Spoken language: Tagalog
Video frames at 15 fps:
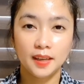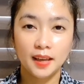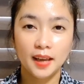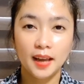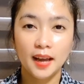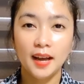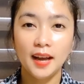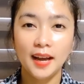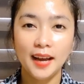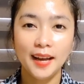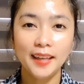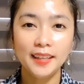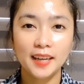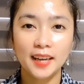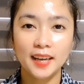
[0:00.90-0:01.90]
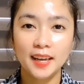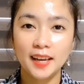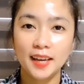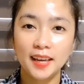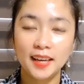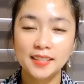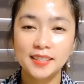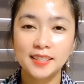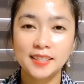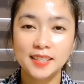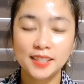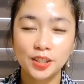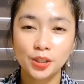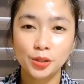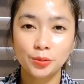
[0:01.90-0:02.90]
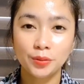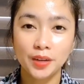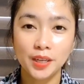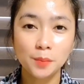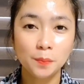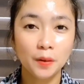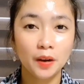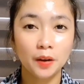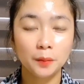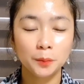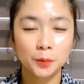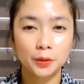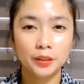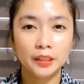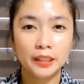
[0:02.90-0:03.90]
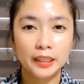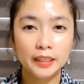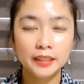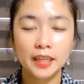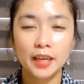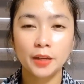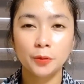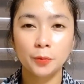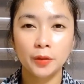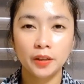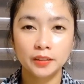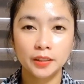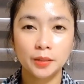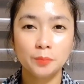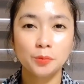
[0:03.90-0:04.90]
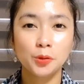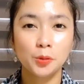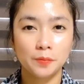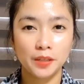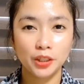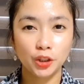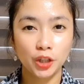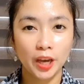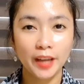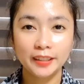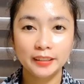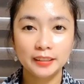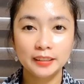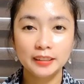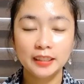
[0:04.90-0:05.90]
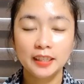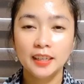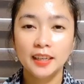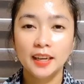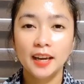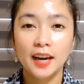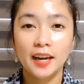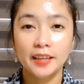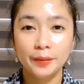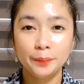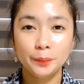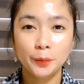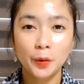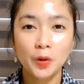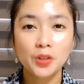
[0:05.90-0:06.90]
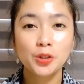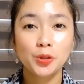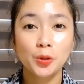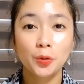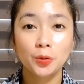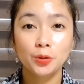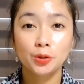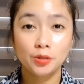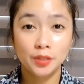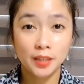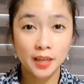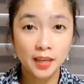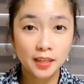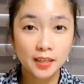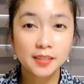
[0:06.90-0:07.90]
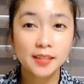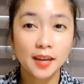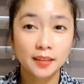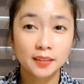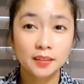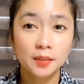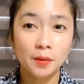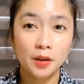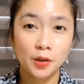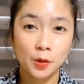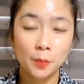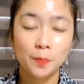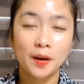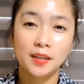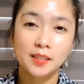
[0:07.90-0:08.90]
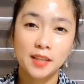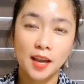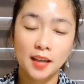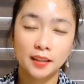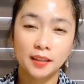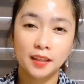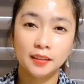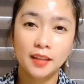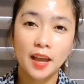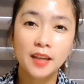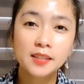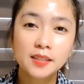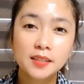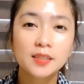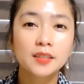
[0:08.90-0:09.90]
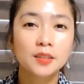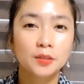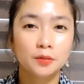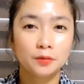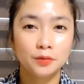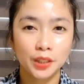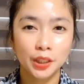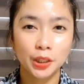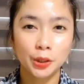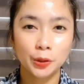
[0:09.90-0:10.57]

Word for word: Hi guys! This is Grace Park po ulit and welcome to my channel. Ayan po, so today, excited na ba kayo para sa ating next video?